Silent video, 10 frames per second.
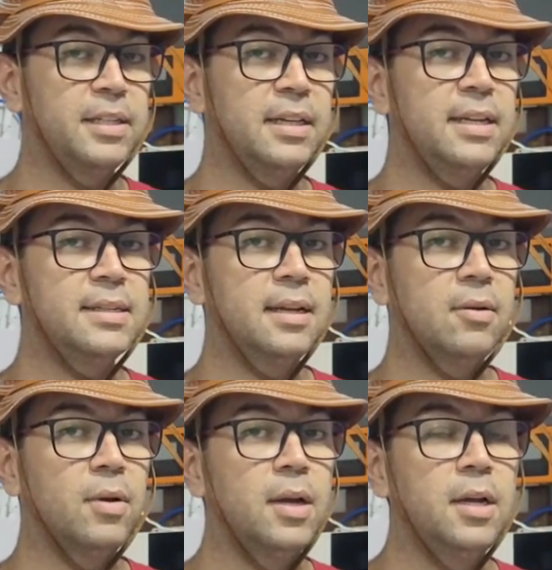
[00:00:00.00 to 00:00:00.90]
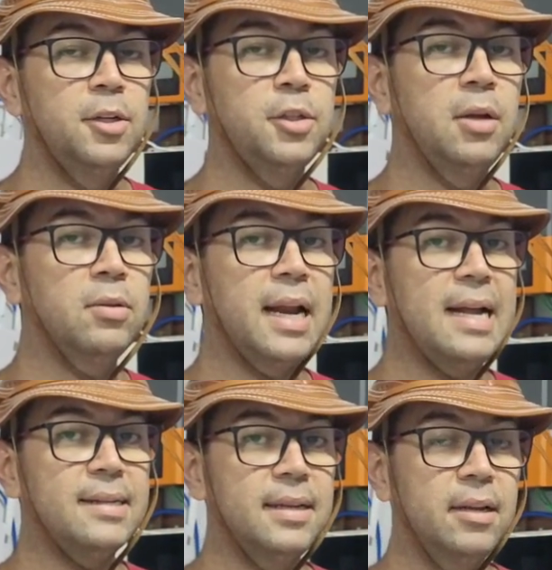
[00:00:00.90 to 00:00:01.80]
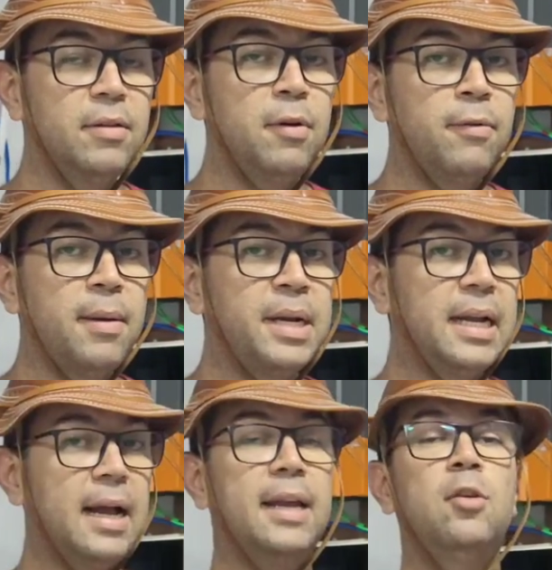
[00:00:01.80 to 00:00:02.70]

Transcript: Presta atenção. Estão trazendo e vão fabricar